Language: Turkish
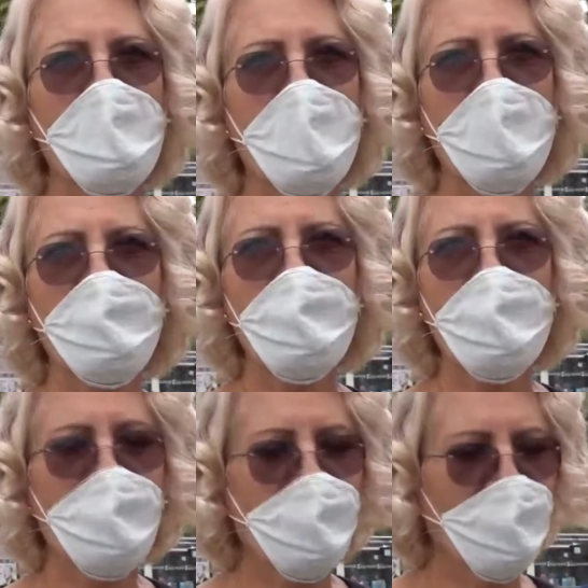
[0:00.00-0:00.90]

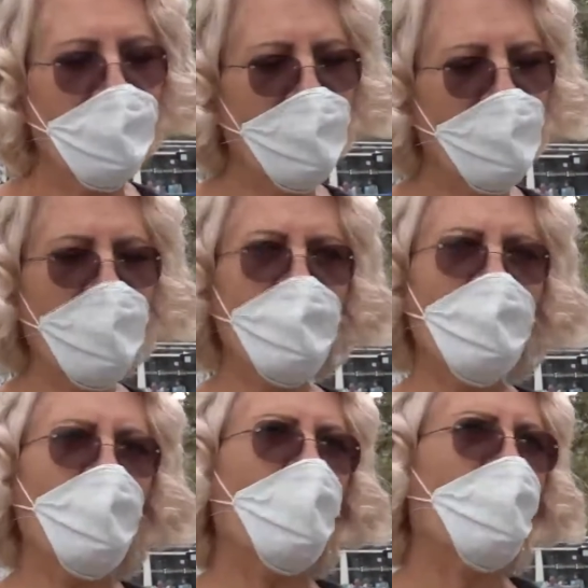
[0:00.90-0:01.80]
Şehrimizin trafiğini
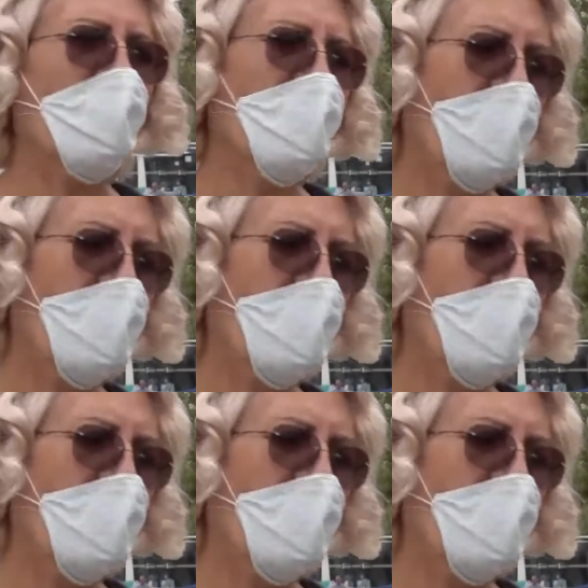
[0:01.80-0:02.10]
büyük ölçüde